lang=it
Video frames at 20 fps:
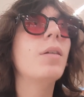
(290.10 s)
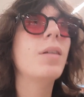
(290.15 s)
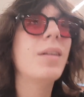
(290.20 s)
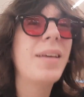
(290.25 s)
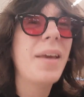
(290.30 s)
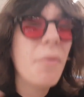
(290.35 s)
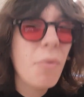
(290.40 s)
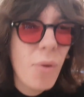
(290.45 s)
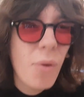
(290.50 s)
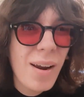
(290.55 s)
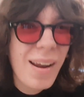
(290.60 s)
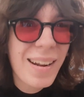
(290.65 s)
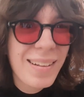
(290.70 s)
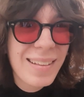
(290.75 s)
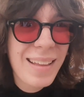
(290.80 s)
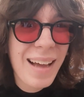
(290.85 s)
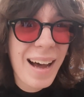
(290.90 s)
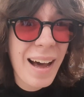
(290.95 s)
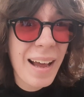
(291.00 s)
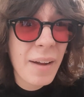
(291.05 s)
che vuole
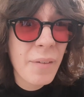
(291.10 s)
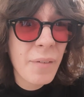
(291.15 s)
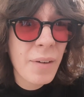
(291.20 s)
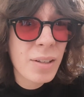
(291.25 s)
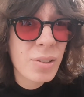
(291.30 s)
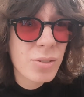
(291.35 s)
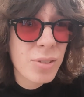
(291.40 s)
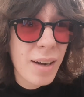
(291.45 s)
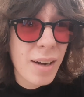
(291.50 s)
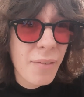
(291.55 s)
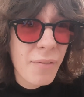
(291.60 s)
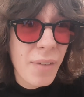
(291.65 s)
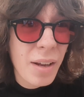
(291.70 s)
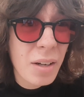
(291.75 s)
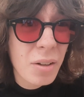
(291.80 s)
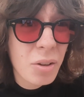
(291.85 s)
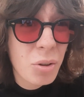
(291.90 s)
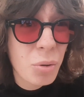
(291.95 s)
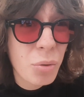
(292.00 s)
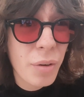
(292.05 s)
andare verso
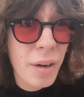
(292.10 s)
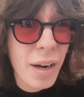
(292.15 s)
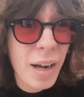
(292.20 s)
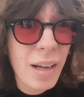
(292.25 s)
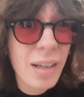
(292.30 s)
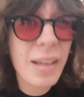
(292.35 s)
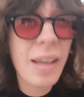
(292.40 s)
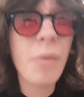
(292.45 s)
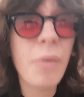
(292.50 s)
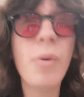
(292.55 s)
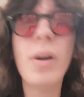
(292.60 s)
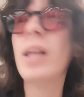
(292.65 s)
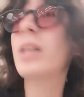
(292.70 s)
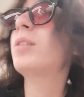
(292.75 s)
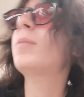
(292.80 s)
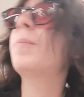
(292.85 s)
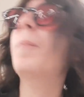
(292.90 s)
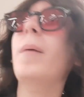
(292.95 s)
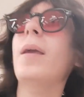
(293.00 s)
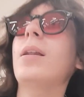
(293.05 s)
l'avventura, che vuole
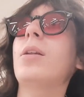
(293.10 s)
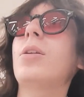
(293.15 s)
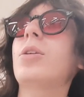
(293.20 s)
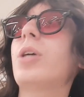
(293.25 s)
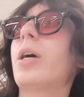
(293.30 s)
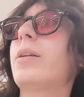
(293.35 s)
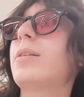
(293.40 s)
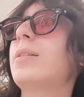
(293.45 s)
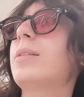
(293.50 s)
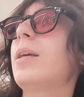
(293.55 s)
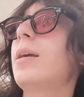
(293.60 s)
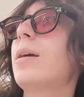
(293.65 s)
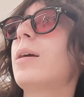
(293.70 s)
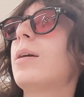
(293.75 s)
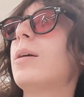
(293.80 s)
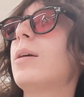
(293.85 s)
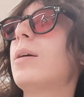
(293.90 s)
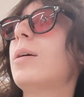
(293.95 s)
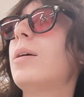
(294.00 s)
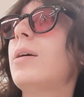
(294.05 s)
spingersi
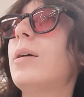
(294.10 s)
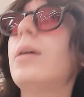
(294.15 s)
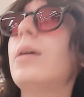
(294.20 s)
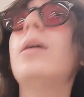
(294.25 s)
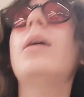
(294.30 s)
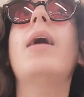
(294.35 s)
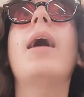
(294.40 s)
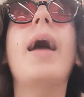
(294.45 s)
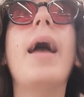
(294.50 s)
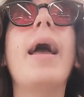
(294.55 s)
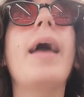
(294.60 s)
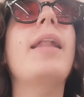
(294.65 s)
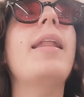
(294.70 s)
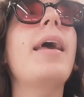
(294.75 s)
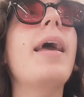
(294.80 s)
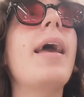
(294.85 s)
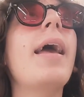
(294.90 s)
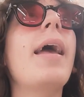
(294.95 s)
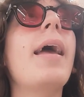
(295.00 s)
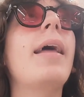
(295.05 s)
ed
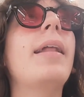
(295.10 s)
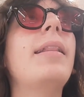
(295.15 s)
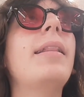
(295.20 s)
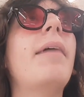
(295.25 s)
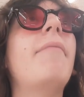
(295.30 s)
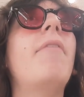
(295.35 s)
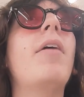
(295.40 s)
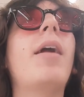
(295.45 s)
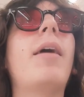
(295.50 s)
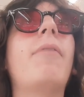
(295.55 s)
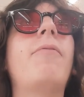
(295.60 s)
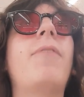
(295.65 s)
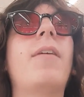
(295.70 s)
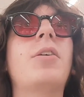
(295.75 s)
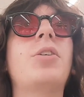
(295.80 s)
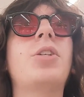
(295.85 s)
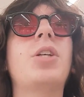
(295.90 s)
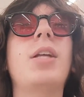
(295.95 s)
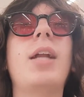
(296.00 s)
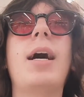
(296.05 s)
è davvero
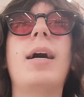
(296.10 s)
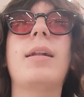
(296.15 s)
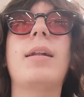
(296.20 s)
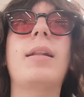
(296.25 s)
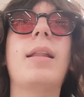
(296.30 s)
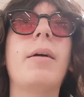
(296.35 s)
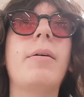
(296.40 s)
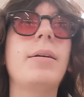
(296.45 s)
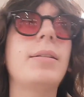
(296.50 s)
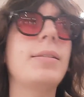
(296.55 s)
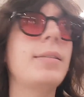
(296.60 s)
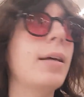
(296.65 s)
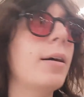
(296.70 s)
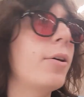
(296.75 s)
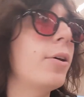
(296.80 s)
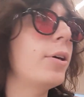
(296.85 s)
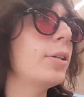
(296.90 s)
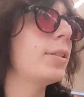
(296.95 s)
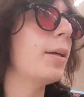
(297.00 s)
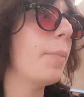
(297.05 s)
affascinante questa
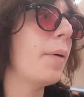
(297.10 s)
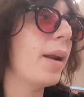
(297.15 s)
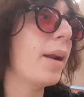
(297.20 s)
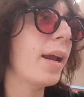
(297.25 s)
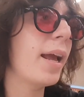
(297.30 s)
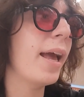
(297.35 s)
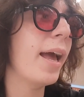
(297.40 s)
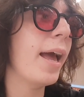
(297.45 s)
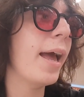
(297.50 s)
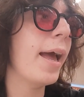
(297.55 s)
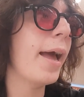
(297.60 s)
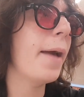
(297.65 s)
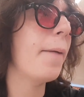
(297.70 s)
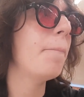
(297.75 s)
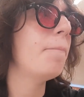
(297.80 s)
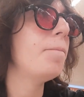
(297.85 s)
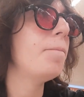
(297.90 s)
cosa perché